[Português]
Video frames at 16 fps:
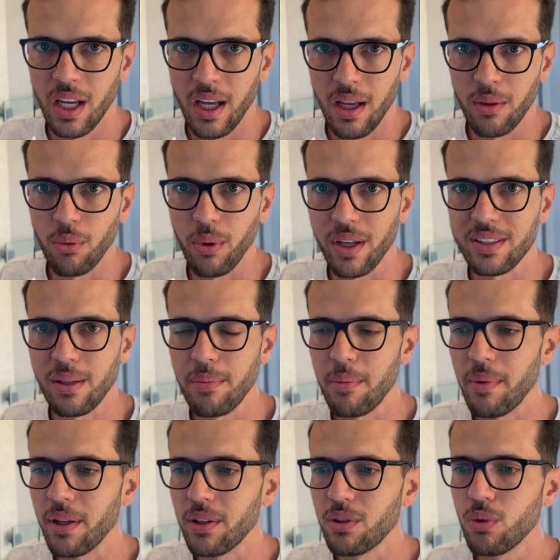no
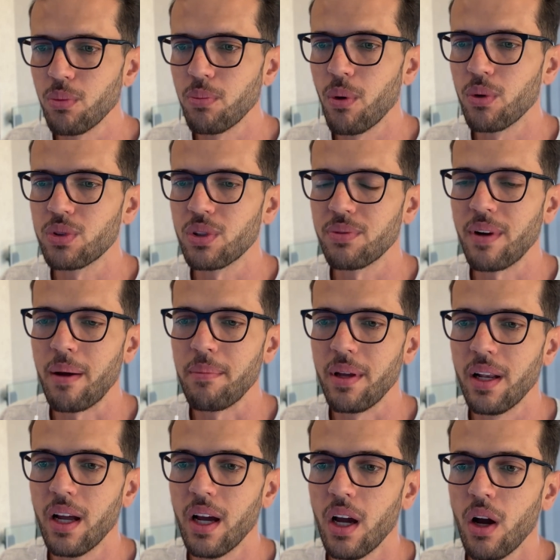recebimento do Bolsa
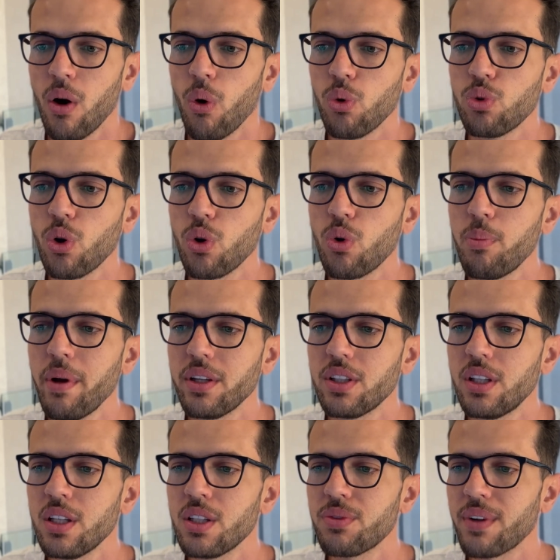Família. O documento de
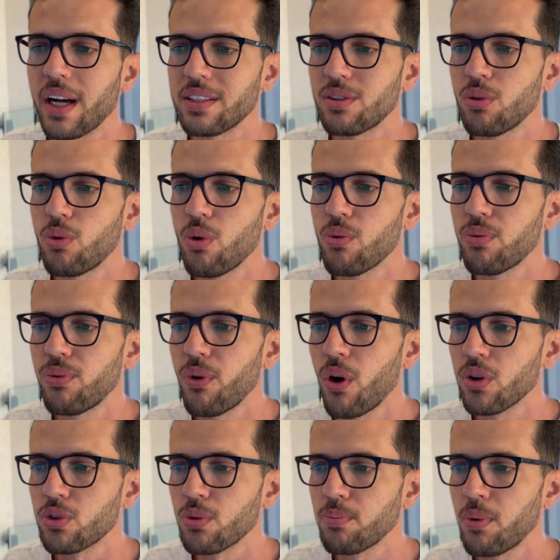identificação com
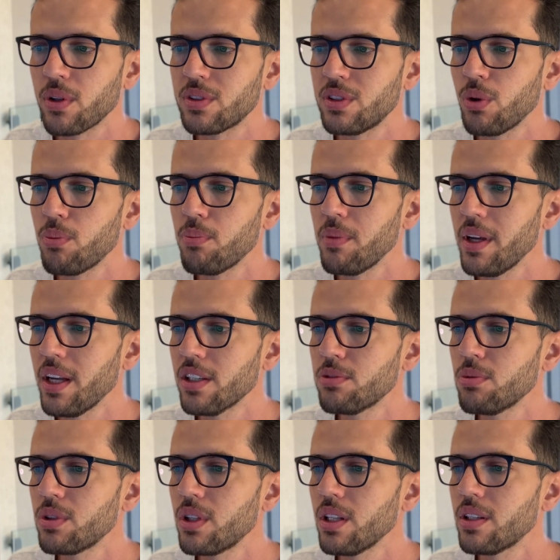foto pode ser o
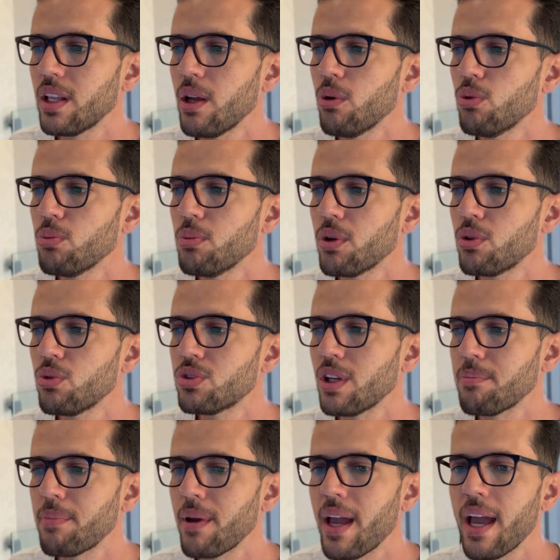mesmo que tem o número do
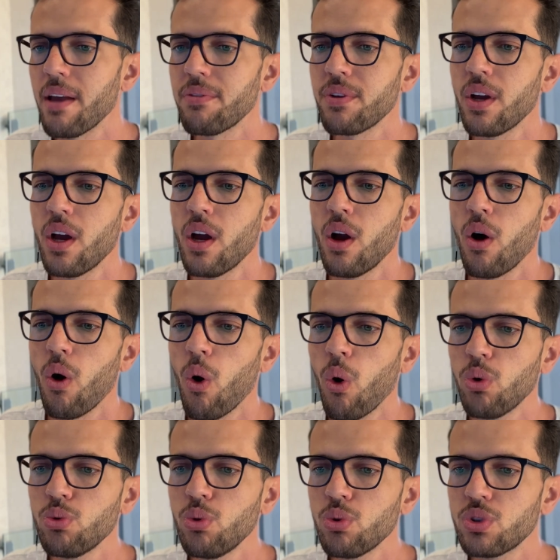CPF
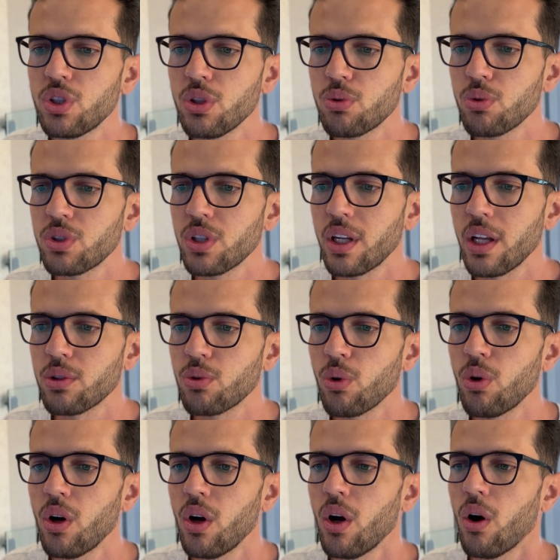ou do título de
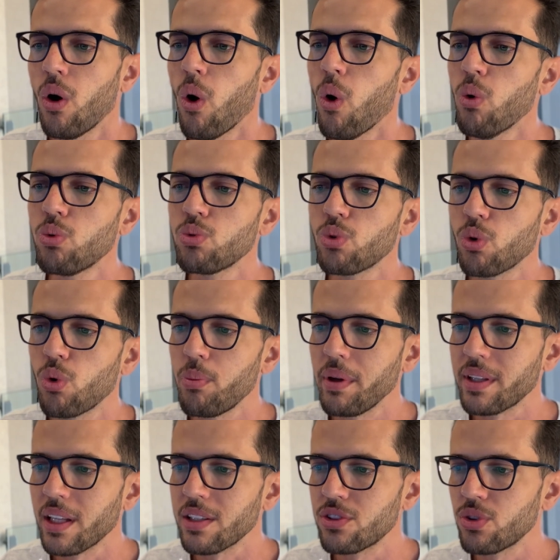eleitor ou um
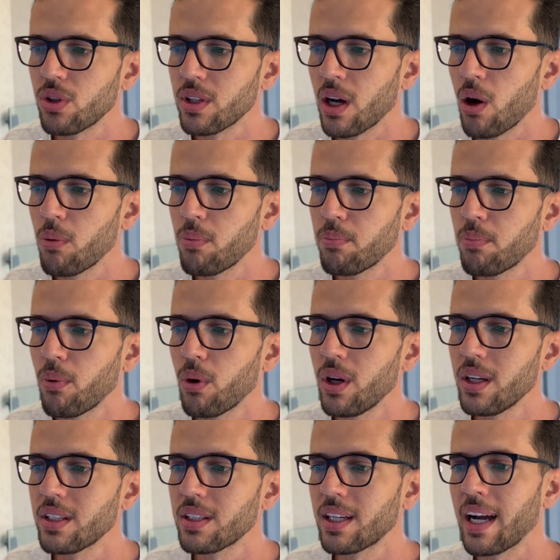documento adicional,
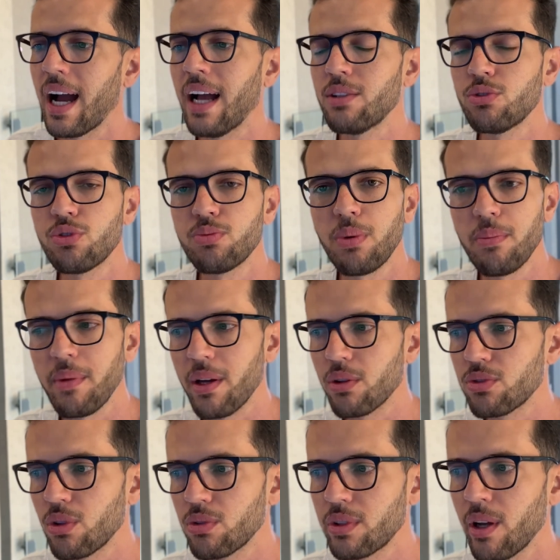pois caso os
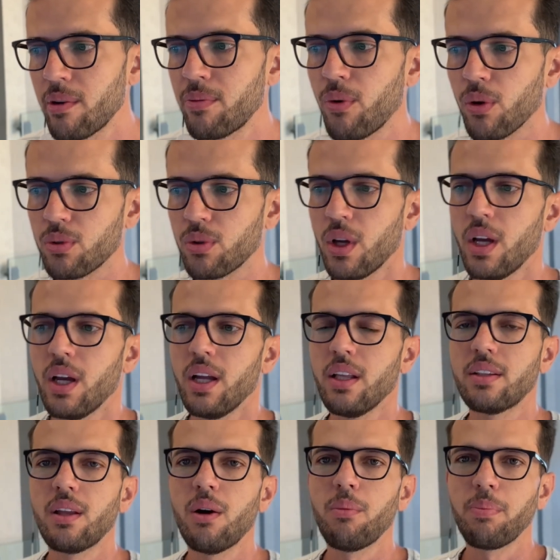primeiros não tenham foto.
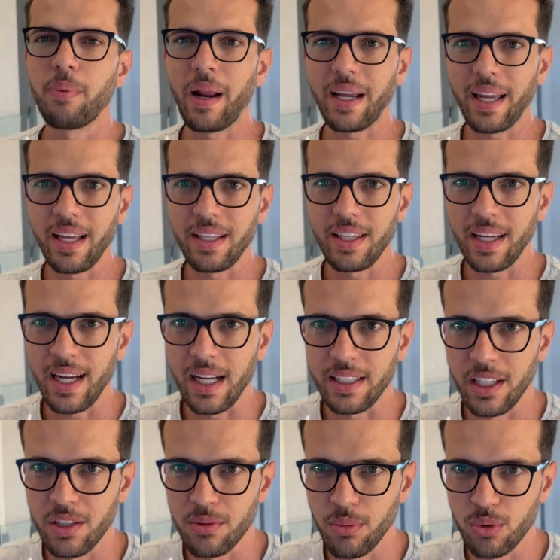Então, para quem tem
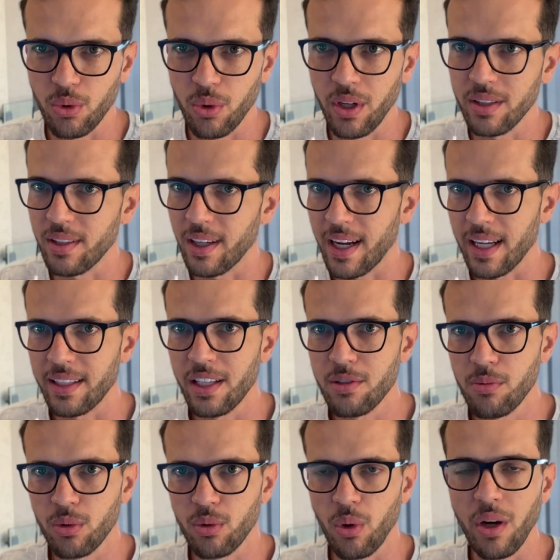carteira de motorista, a carteira de
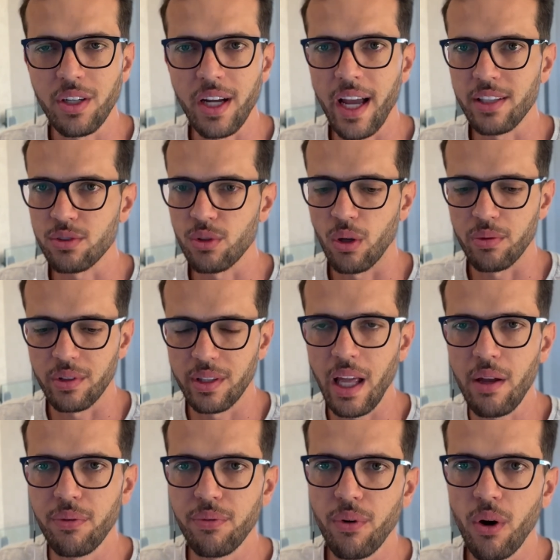motorista já resolve.
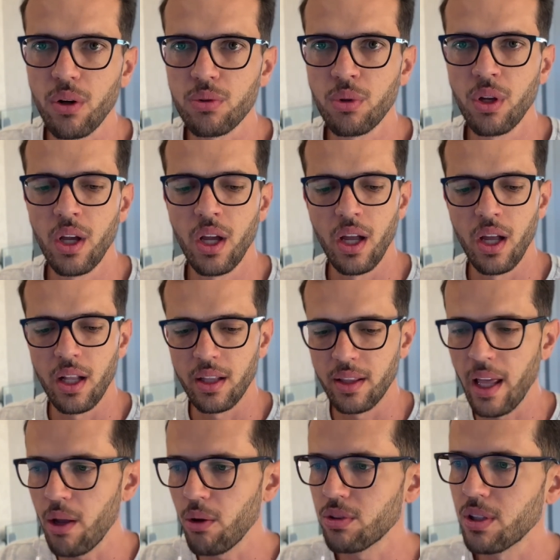Tem foto,
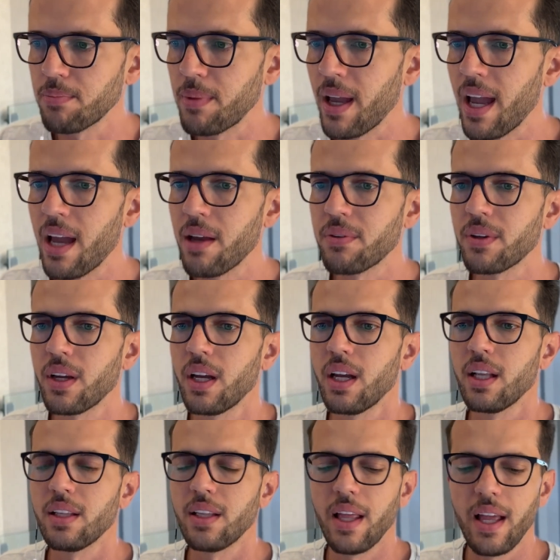tem o CPF,
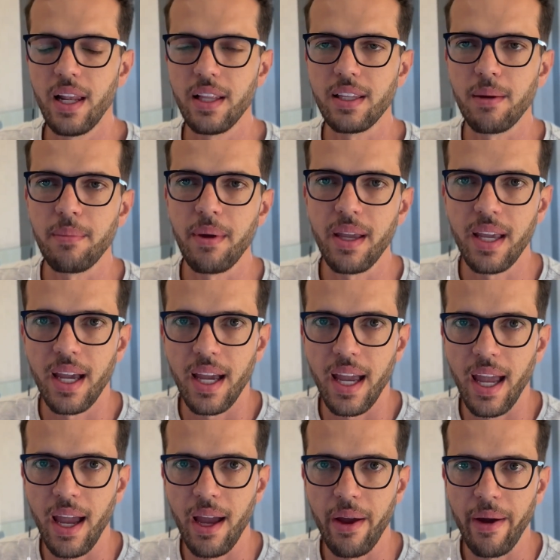tem ali também
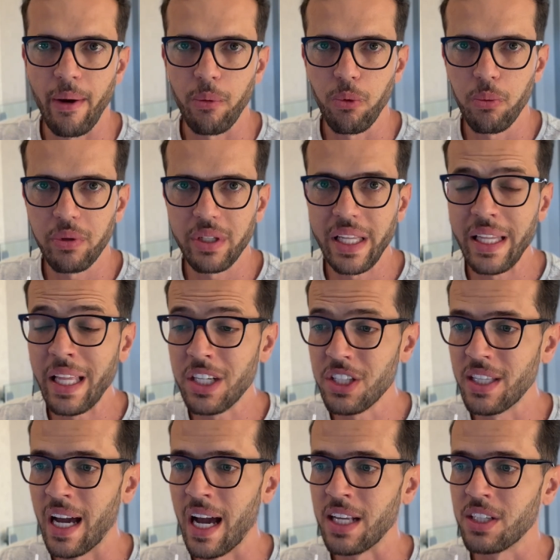é, o número da
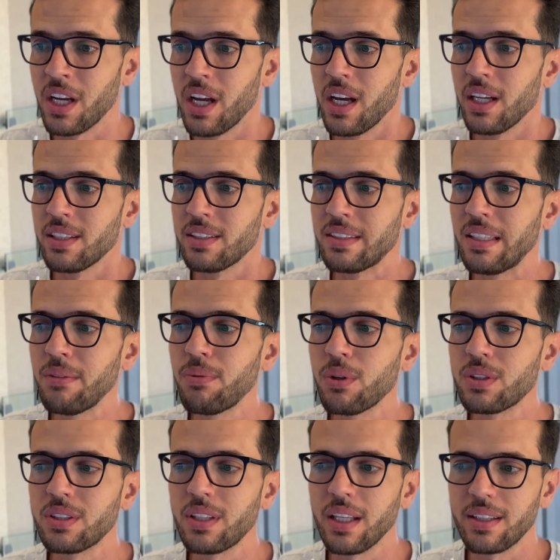identidade. Se
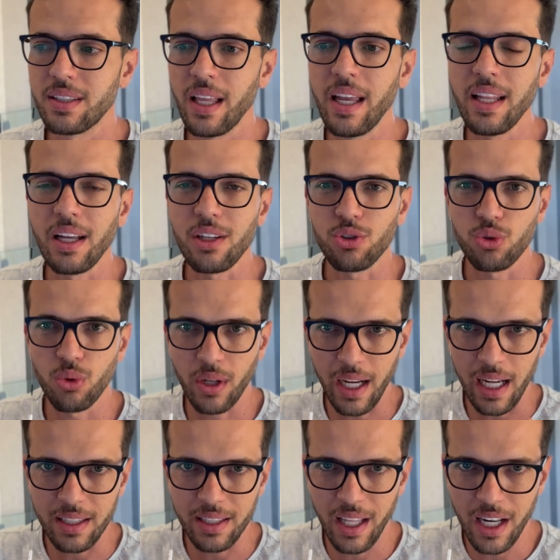você tem na sua
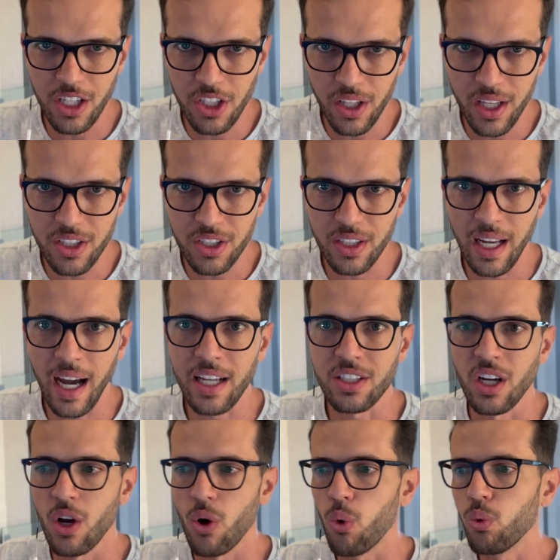carteira de identidade
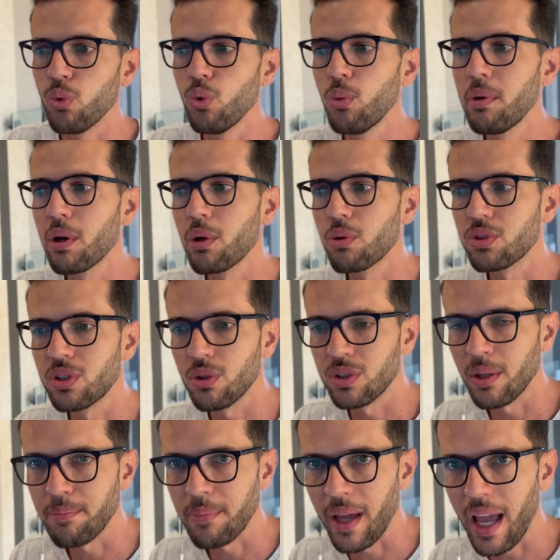o número do seu
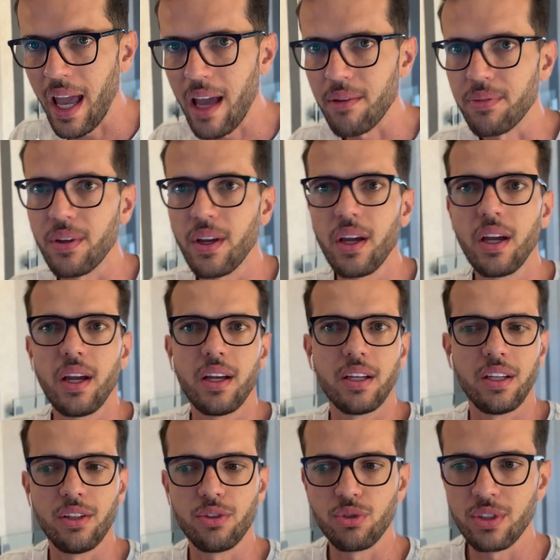CPF, isso